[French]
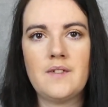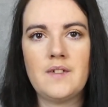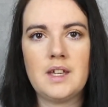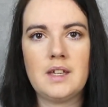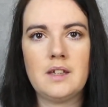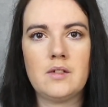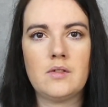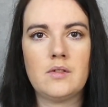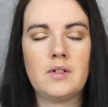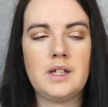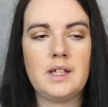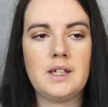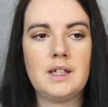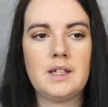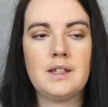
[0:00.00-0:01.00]
avec
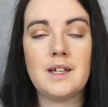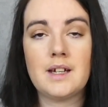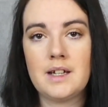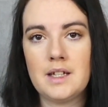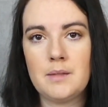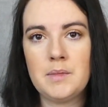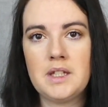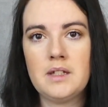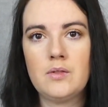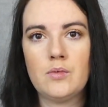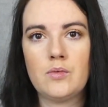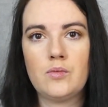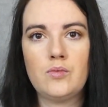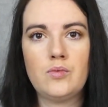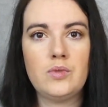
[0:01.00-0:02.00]
les dates
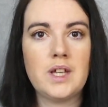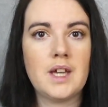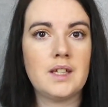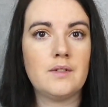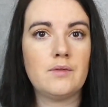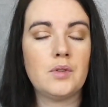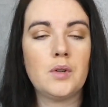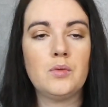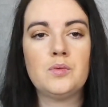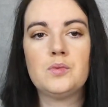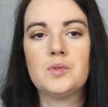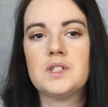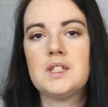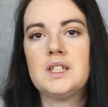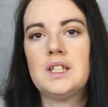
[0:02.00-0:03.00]
limites où il y a des fois où
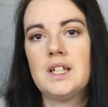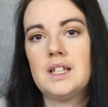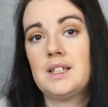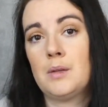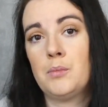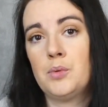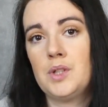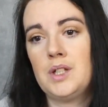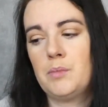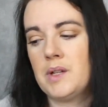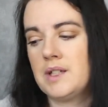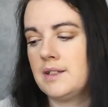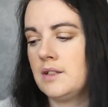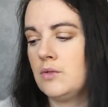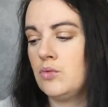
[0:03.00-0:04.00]
c'est des dates un peu
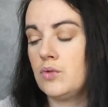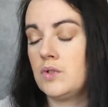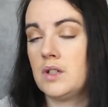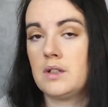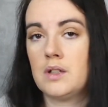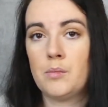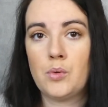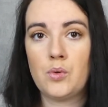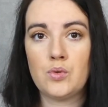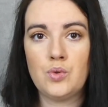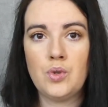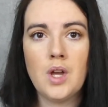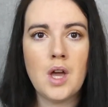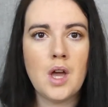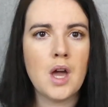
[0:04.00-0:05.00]
dépassées sur certains
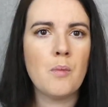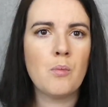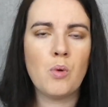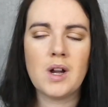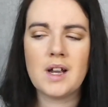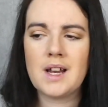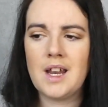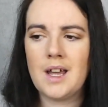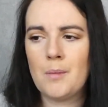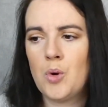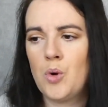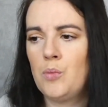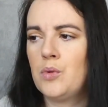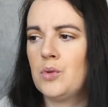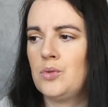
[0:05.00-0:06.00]
produits. Moi,
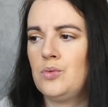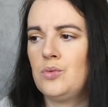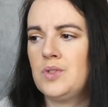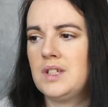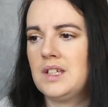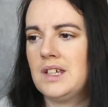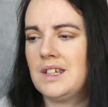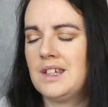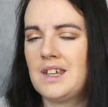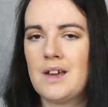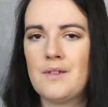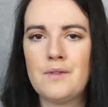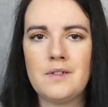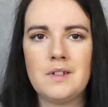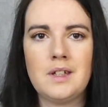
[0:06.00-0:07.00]
clairement, pour tout ce qui est
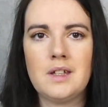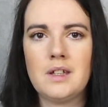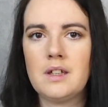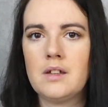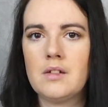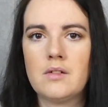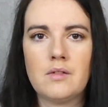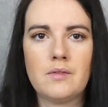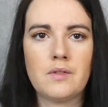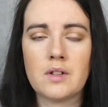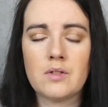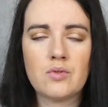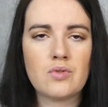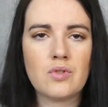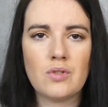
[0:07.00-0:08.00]
café,
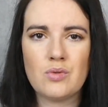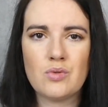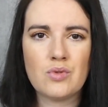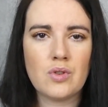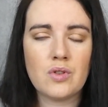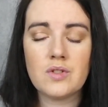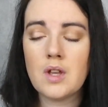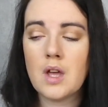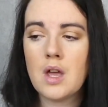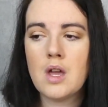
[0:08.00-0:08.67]
enfin ce genre de choses.